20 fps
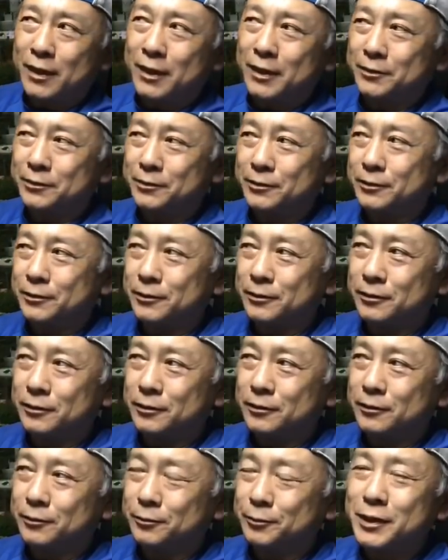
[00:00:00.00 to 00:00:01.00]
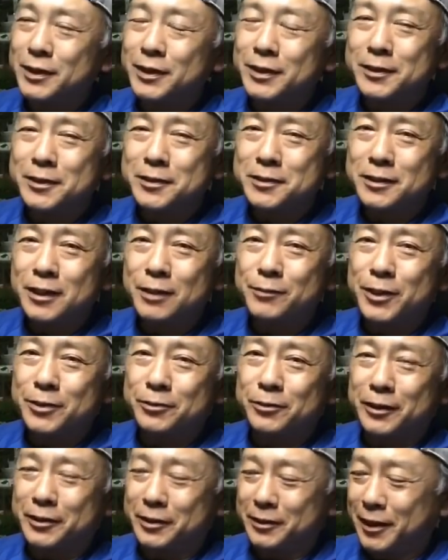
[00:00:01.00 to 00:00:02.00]
あのー、ミラーレスカメラ
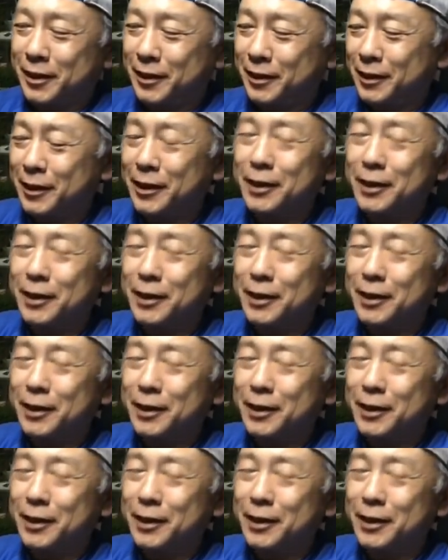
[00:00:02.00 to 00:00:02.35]
とかにね、